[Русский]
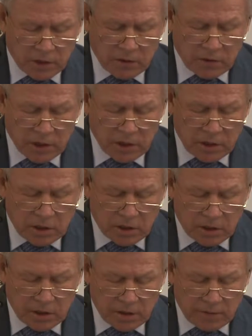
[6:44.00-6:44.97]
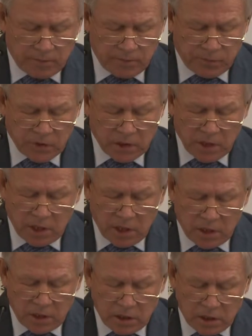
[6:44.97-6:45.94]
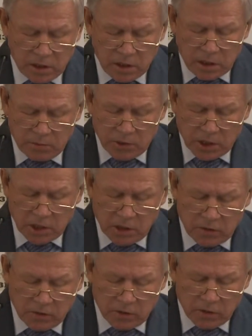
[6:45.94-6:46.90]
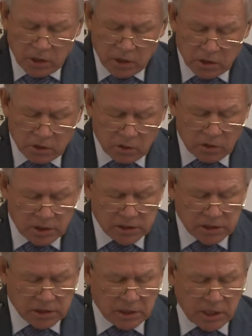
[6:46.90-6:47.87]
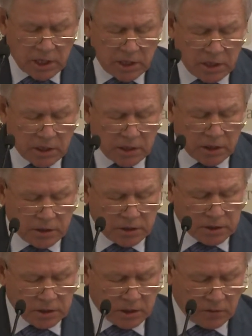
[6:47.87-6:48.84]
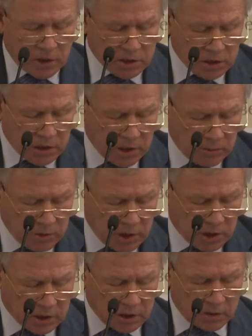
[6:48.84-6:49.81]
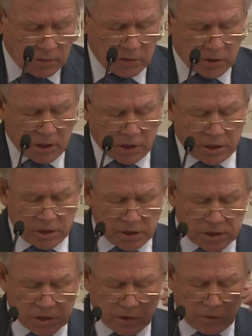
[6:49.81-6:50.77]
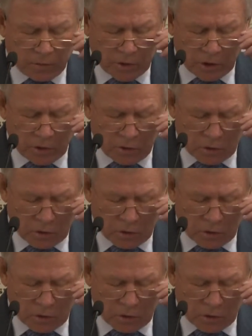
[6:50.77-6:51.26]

и наводнений. Третье – это оперативного контроля состояния критически важных объектов, технических в первую